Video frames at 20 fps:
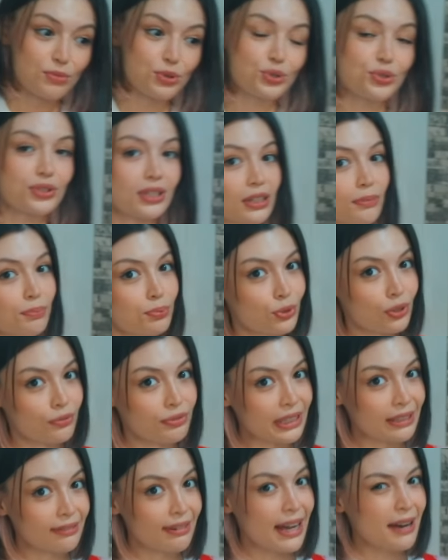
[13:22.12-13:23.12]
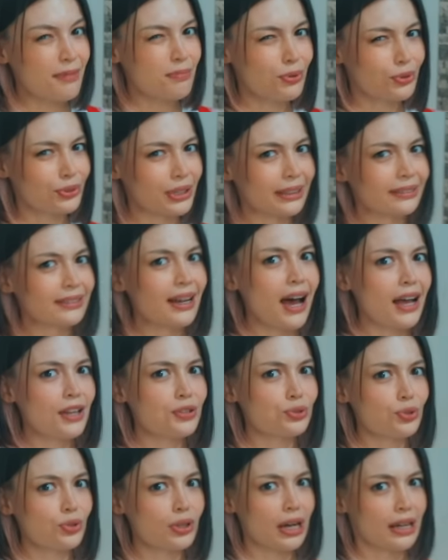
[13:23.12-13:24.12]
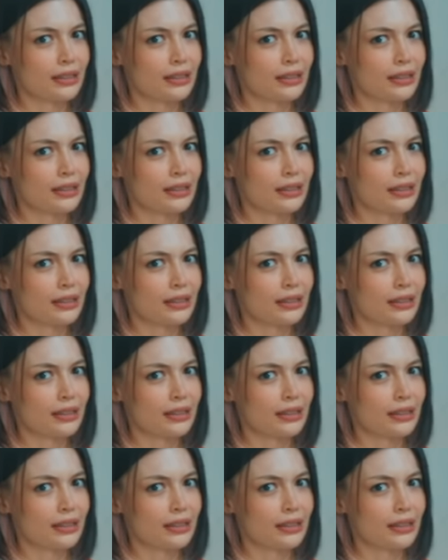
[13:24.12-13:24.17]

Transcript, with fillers: müşteri profili var buradan da az çok